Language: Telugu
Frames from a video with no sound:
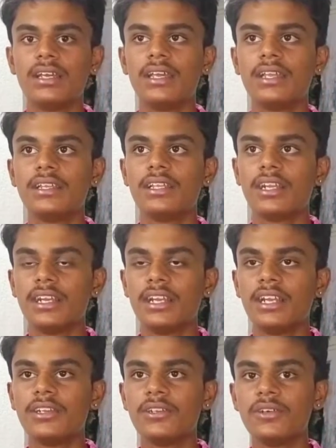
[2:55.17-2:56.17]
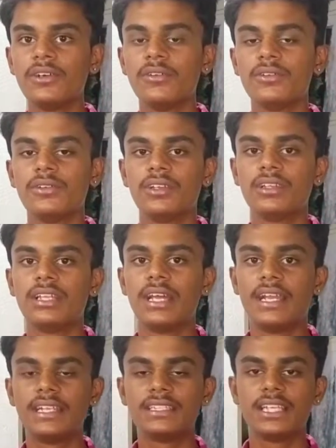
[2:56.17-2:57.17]
ఏదైతే రిలేటివ్గా ఉంటుందో
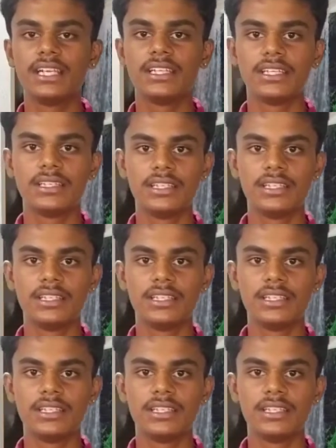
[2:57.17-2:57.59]
దాని హెయిర్ స్టైల్ అయితే